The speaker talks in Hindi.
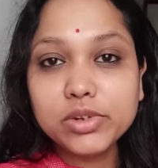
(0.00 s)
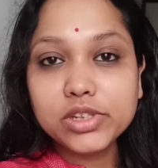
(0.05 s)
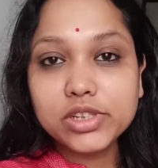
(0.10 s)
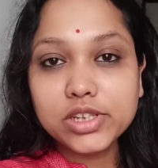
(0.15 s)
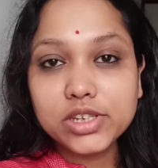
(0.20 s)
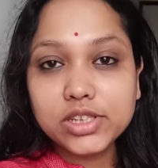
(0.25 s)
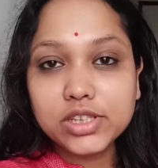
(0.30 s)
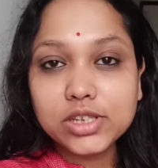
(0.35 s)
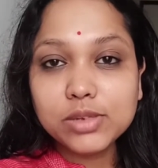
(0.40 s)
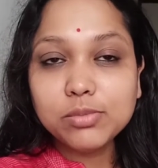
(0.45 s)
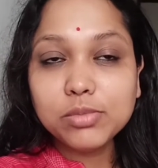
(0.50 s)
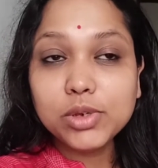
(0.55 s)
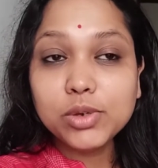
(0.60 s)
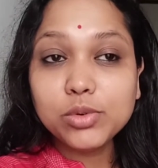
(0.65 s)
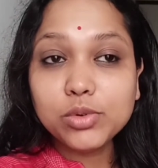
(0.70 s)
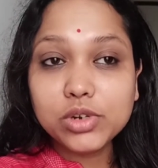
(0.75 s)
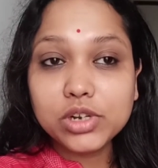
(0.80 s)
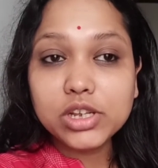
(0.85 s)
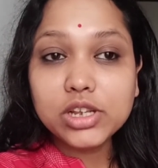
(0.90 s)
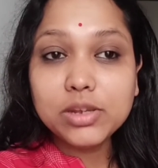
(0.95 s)
वजह से मैं
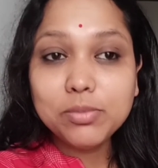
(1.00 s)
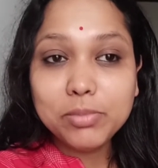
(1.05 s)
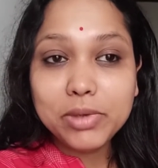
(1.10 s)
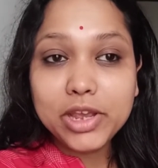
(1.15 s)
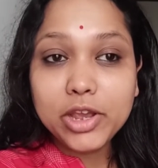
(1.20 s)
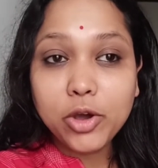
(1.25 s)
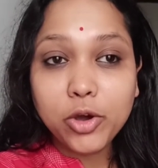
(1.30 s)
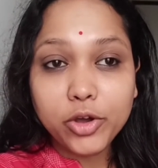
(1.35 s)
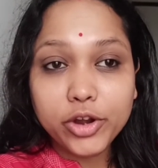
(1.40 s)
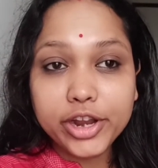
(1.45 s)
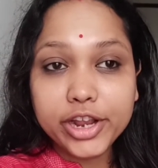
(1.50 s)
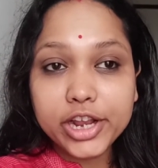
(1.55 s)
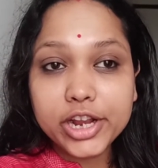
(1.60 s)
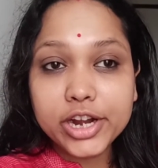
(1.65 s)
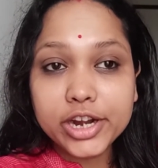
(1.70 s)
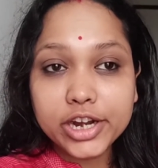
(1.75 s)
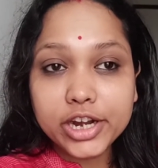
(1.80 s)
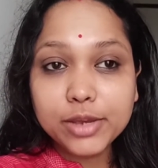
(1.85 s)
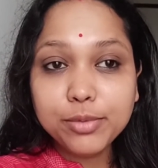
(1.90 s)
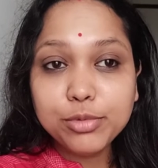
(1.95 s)
उठी मैं और एक
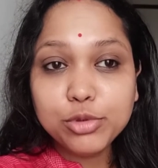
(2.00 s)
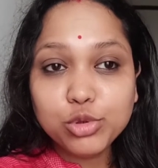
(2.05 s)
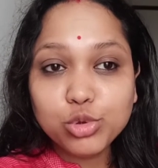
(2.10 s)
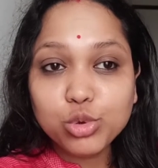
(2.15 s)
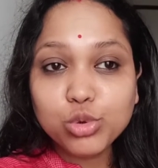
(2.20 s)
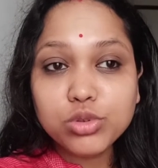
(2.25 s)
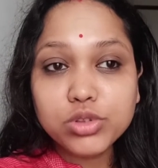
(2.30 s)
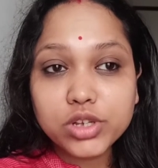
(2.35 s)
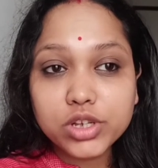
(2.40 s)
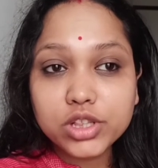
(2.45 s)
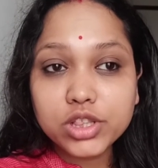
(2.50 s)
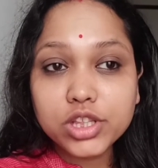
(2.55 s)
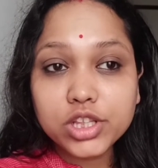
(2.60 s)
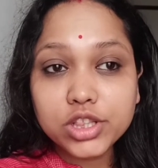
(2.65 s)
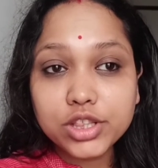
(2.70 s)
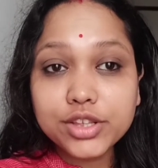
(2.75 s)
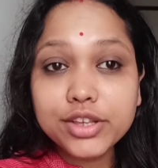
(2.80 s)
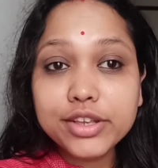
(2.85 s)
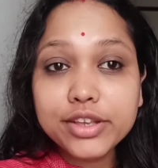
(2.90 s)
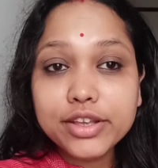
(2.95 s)
घंटा भी सो
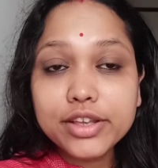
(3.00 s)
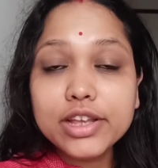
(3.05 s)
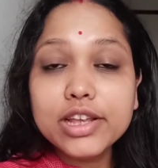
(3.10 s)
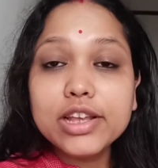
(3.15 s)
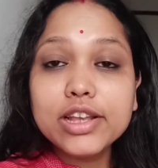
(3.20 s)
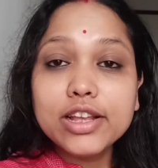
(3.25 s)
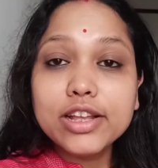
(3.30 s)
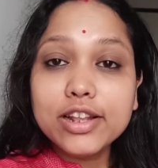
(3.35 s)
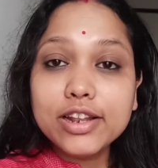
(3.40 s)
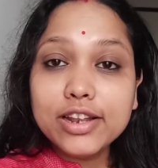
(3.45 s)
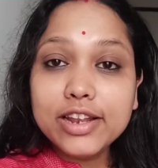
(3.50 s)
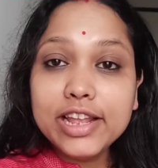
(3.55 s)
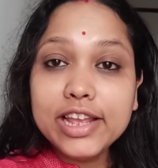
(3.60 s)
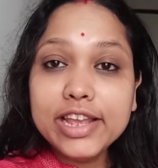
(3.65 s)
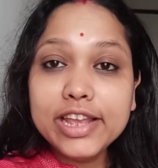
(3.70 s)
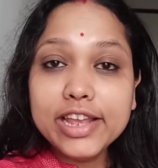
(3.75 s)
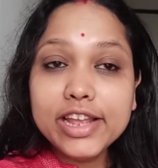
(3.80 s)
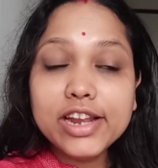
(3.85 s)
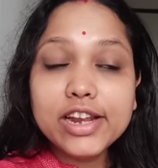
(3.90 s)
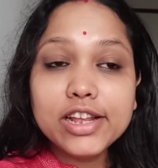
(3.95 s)
सकती थी
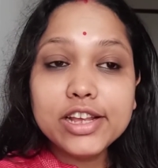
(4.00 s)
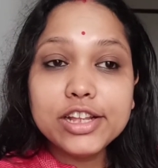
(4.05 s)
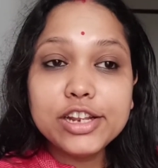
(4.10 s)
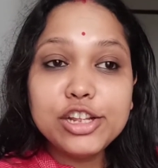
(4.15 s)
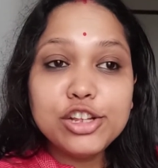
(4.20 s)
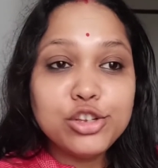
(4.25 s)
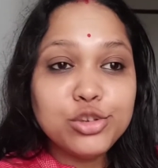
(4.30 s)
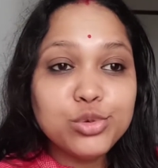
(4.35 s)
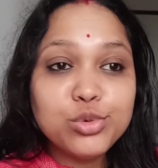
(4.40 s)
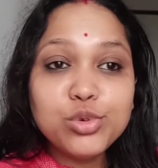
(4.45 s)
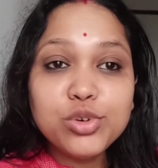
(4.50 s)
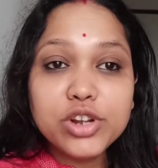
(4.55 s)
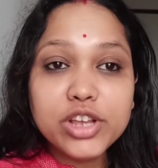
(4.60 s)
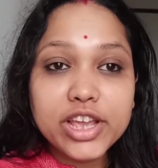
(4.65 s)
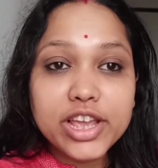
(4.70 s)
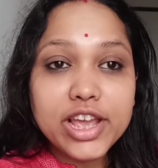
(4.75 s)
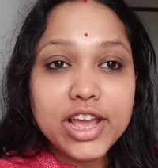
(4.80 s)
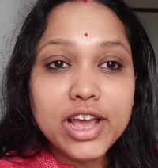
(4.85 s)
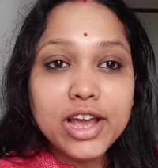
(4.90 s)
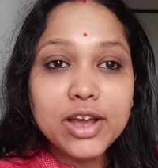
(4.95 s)
लेकिन रिशु उठ
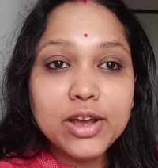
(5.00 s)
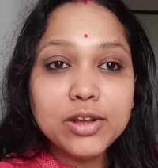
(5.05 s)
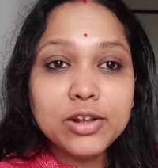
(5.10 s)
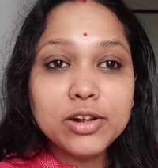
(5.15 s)
गया